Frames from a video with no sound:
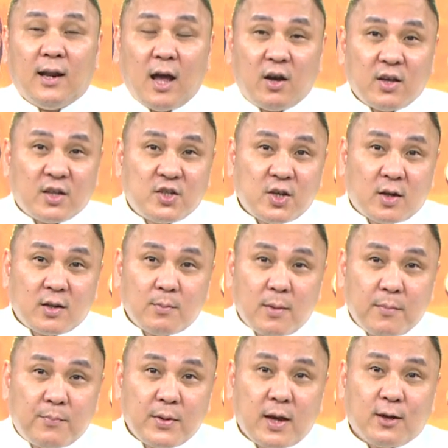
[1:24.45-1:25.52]
然后也叫你
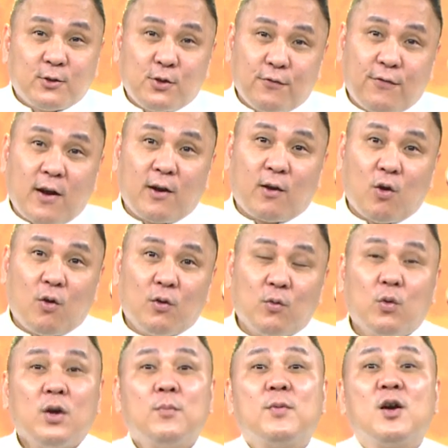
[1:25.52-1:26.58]
们不要去放空，
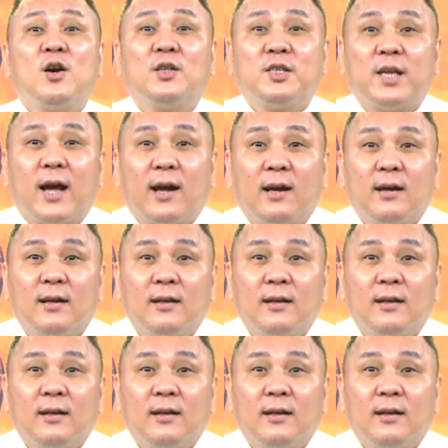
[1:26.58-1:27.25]
我有没有讲？